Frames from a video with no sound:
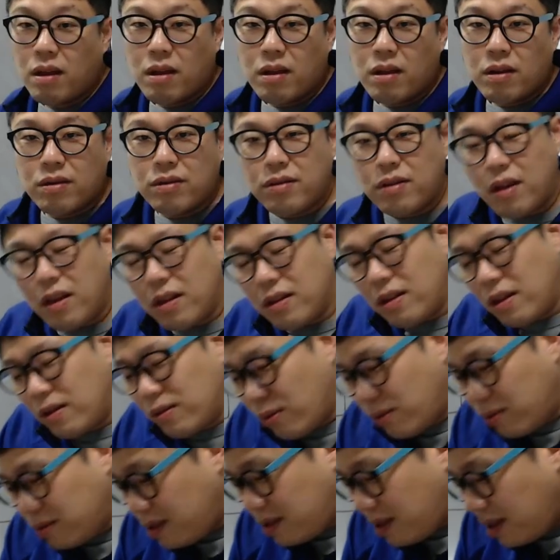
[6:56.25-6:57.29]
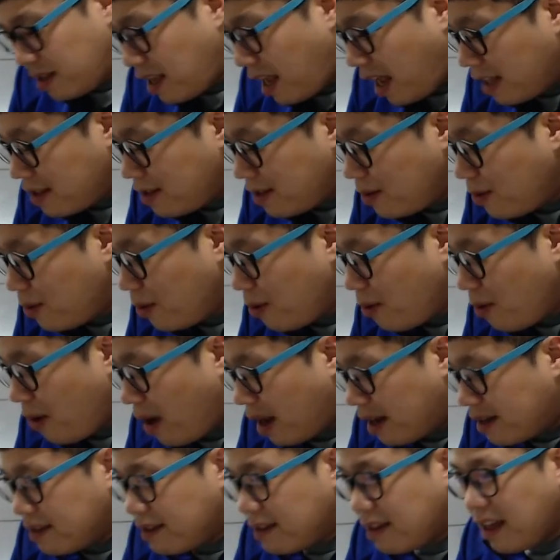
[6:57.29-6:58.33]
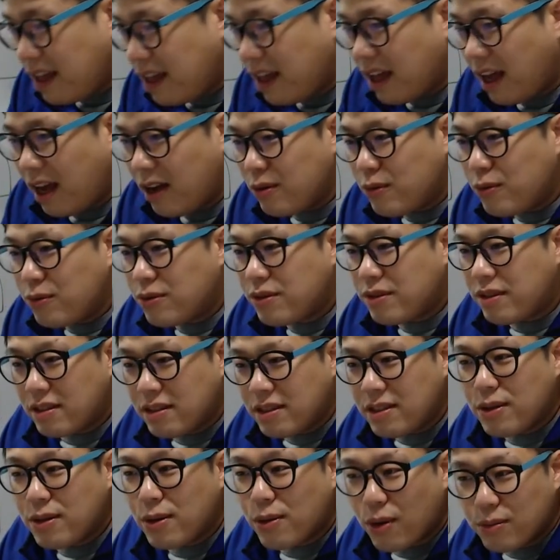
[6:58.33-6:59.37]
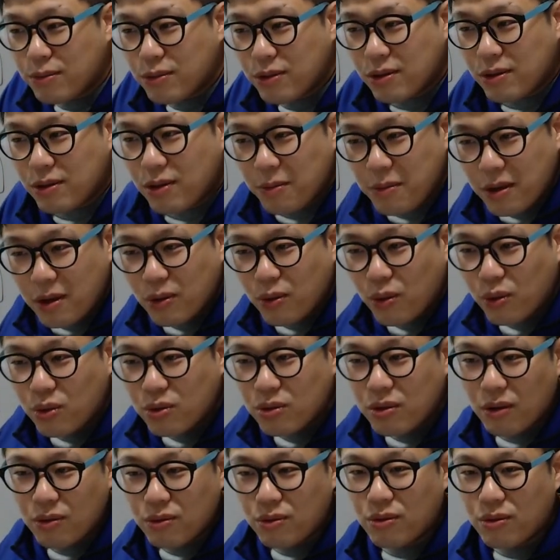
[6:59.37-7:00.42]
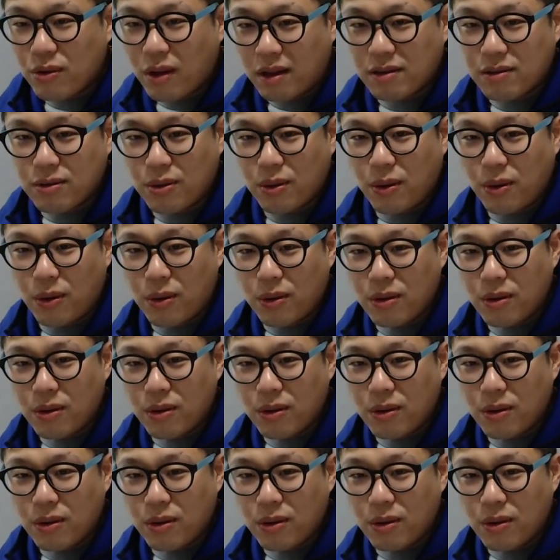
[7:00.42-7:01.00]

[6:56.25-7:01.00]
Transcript: 근데 난 농산이 아닌 걸로 아는데 한국사 능력 검증 시험에 이게 논산으로 나왔어요.